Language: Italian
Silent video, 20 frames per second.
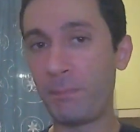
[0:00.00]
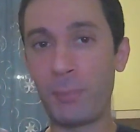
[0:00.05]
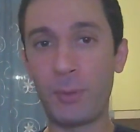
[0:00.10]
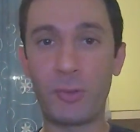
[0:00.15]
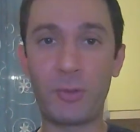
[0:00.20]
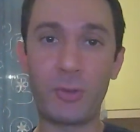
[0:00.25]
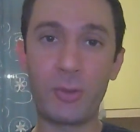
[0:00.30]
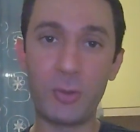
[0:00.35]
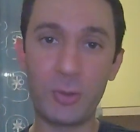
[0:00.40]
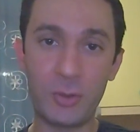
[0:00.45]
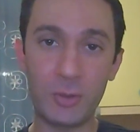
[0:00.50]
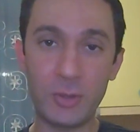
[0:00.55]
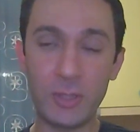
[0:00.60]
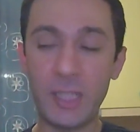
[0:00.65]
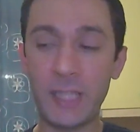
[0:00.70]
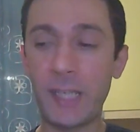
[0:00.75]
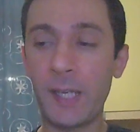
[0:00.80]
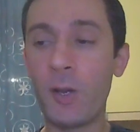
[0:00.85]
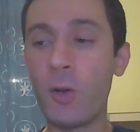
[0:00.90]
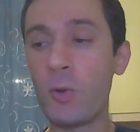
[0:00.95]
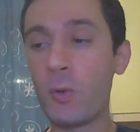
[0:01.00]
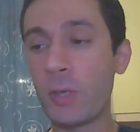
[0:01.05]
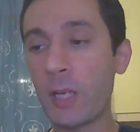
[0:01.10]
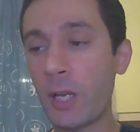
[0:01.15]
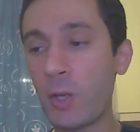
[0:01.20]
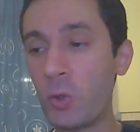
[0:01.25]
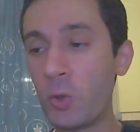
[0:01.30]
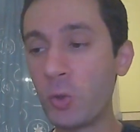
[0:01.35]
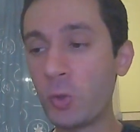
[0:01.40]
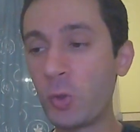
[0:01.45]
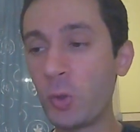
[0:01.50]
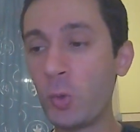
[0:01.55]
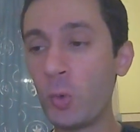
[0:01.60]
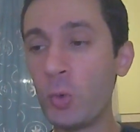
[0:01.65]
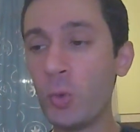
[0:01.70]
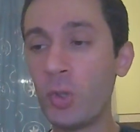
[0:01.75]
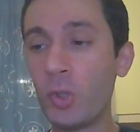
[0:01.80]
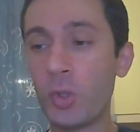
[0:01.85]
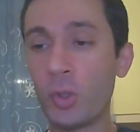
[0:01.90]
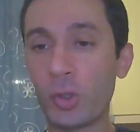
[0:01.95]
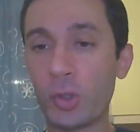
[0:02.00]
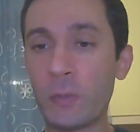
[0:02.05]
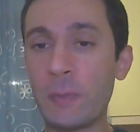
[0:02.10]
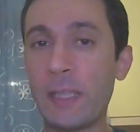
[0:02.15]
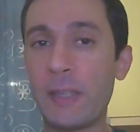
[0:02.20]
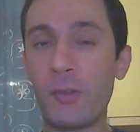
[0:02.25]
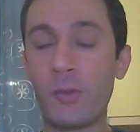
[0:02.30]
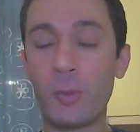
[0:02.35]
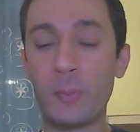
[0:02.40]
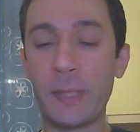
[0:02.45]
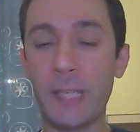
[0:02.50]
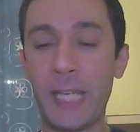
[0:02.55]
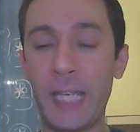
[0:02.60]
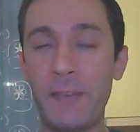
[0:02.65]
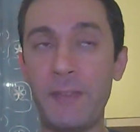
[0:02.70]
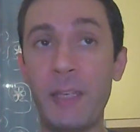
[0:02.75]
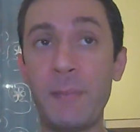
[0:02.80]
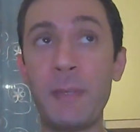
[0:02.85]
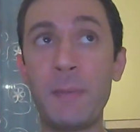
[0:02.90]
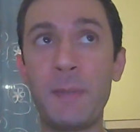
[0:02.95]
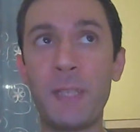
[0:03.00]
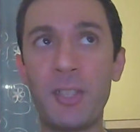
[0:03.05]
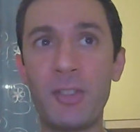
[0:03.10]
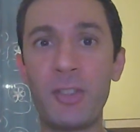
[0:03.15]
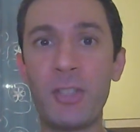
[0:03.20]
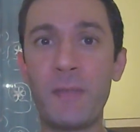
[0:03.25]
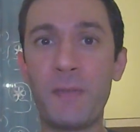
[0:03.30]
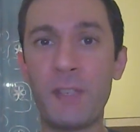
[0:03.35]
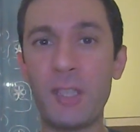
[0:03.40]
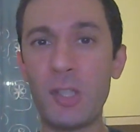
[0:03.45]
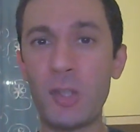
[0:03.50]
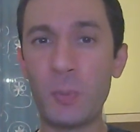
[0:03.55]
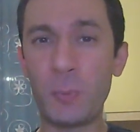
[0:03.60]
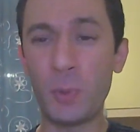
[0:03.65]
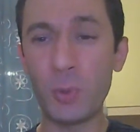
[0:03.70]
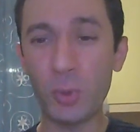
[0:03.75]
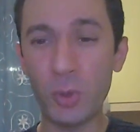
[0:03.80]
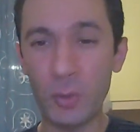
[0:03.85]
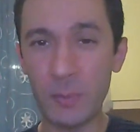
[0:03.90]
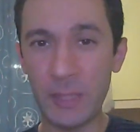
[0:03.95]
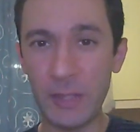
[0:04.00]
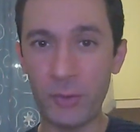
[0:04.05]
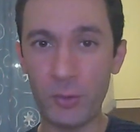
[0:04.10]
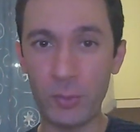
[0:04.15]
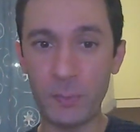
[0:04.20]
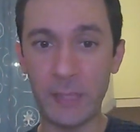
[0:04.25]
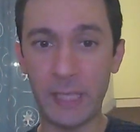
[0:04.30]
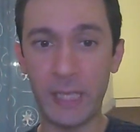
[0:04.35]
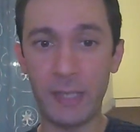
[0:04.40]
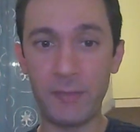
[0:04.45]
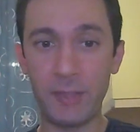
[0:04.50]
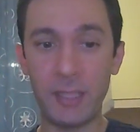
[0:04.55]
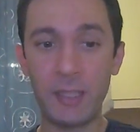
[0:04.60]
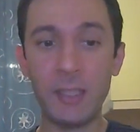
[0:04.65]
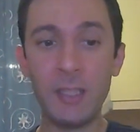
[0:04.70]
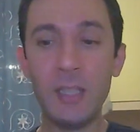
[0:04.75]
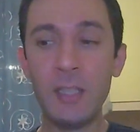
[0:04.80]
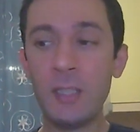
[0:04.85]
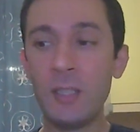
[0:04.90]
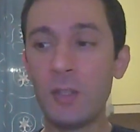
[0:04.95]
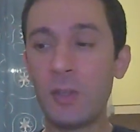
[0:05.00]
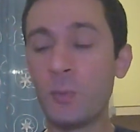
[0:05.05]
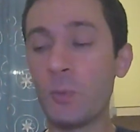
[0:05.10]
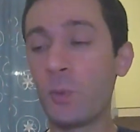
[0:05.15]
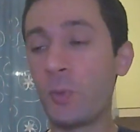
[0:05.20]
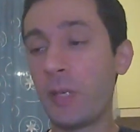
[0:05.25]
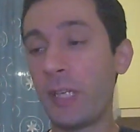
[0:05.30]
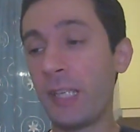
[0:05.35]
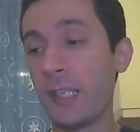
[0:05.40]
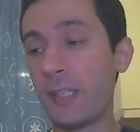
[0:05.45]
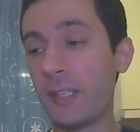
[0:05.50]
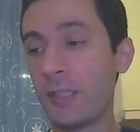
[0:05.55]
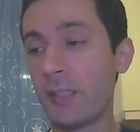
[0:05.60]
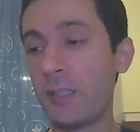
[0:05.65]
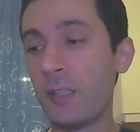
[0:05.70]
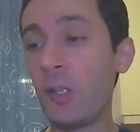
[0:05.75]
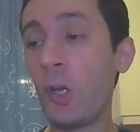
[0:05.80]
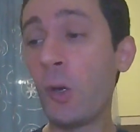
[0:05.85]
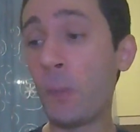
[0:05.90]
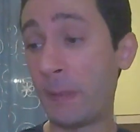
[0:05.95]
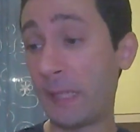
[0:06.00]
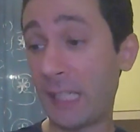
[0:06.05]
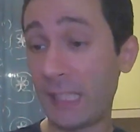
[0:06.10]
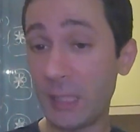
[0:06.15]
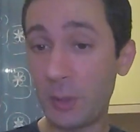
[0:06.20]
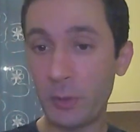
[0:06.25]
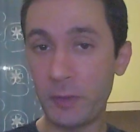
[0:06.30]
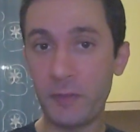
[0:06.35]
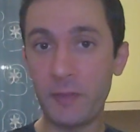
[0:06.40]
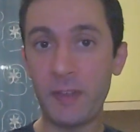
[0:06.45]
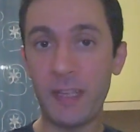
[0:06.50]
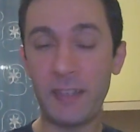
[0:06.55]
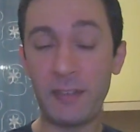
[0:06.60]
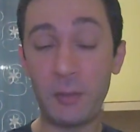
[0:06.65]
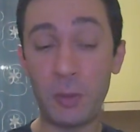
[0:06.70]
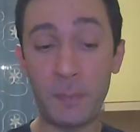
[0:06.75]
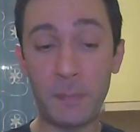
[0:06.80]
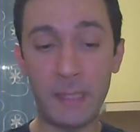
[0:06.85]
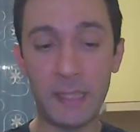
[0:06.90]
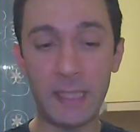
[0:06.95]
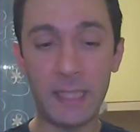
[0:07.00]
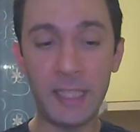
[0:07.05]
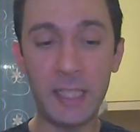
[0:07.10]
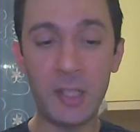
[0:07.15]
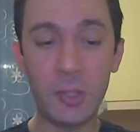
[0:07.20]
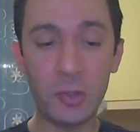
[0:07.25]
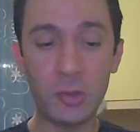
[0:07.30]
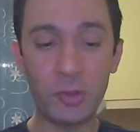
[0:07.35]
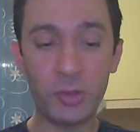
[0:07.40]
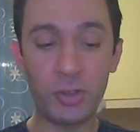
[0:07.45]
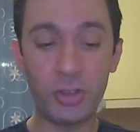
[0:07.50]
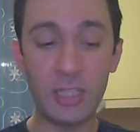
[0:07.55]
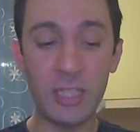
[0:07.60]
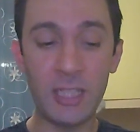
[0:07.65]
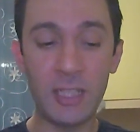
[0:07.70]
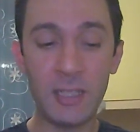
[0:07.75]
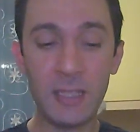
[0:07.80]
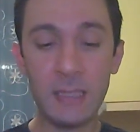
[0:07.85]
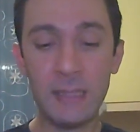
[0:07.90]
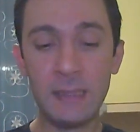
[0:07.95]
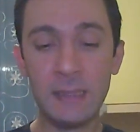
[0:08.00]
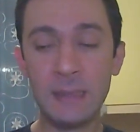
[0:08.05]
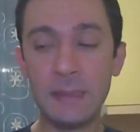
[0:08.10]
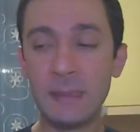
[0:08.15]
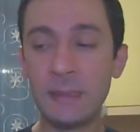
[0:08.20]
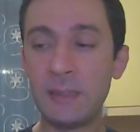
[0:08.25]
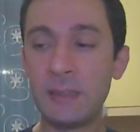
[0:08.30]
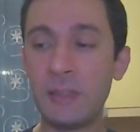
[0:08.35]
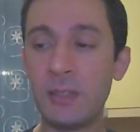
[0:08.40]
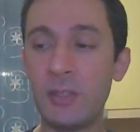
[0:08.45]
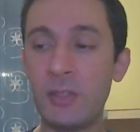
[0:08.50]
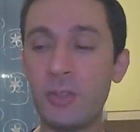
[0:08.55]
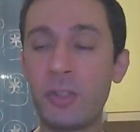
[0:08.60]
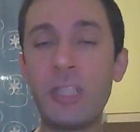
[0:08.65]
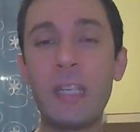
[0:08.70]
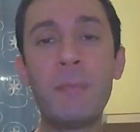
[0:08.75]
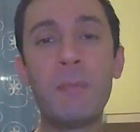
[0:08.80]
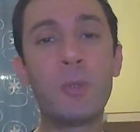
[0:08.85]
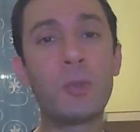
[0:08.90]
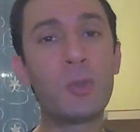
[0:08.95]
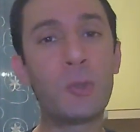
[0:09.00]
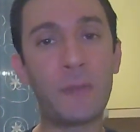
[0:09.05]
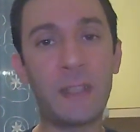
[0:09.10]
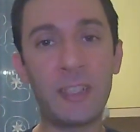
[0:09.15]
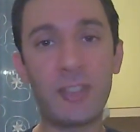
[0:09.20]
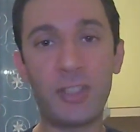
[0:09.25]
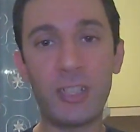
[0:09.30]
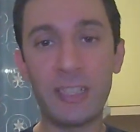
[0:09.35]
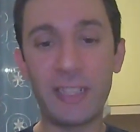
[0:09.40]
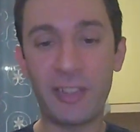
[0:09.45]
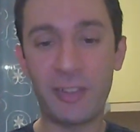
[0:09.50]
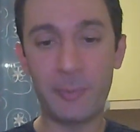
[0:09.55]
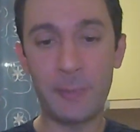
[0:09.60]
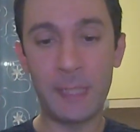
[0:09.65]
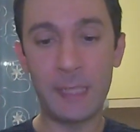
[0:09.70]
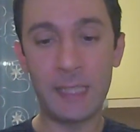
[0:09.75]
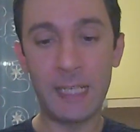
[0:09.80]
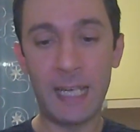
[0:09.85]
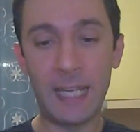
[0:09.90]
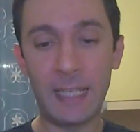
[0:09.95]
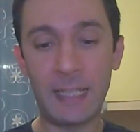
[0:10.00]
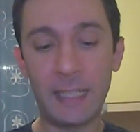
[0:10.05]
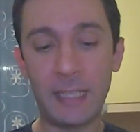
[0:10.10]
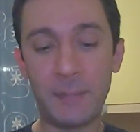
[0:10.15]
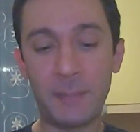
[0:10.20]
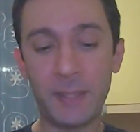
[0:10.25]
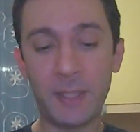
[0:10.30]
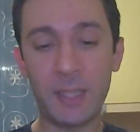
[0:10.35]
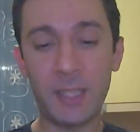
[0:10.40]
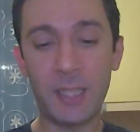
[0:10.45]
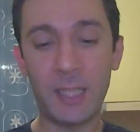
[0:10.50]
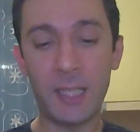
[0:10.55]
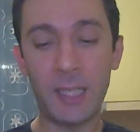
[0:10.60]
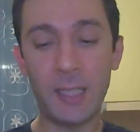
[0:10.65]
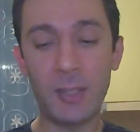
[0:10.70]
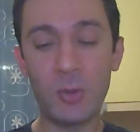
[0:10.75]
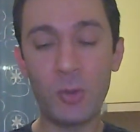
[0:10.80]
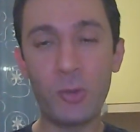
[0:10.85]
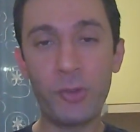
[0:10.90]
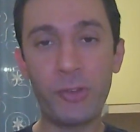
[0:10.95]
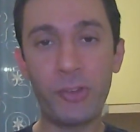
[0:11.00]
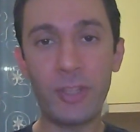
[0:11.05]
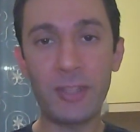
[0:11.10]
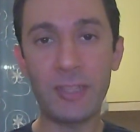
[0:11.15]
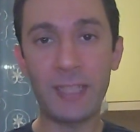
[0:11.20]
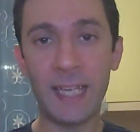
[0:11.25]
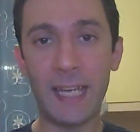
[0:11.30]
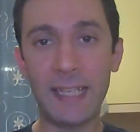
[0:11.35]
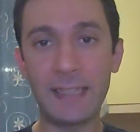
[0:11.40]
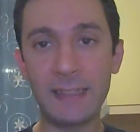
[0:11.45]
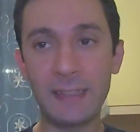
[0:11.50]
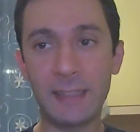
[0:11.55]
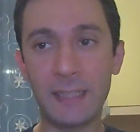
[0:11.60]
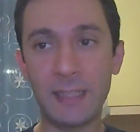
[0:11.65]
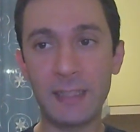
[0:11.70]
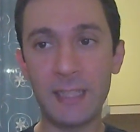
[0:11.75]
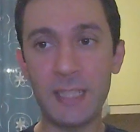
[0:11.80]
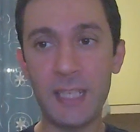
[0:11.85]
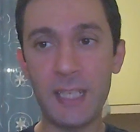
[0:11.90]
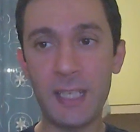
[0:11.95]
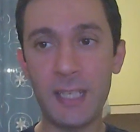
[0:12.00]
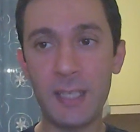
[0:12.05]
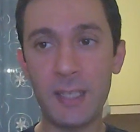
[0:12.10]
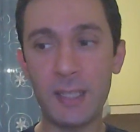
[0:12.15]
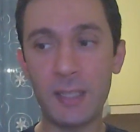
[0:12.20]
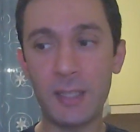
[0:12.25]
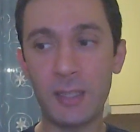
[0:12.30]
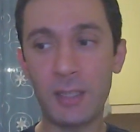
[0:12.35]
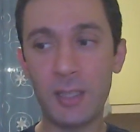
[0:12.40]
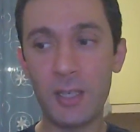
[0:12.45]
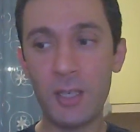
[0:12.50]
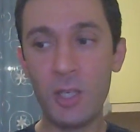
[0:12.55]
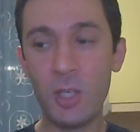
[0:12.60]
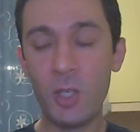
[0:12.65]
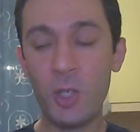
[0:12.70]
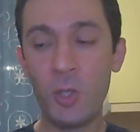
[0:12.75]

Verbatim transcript: posso dire ho un racconto lungo o un romanzo breve, mi piace definirlo più romanzo breve. Comunque, eh, l'opera di cui vi vengo a parlare oggi non è molto facile da spiegare perché non si tratta di... Eh,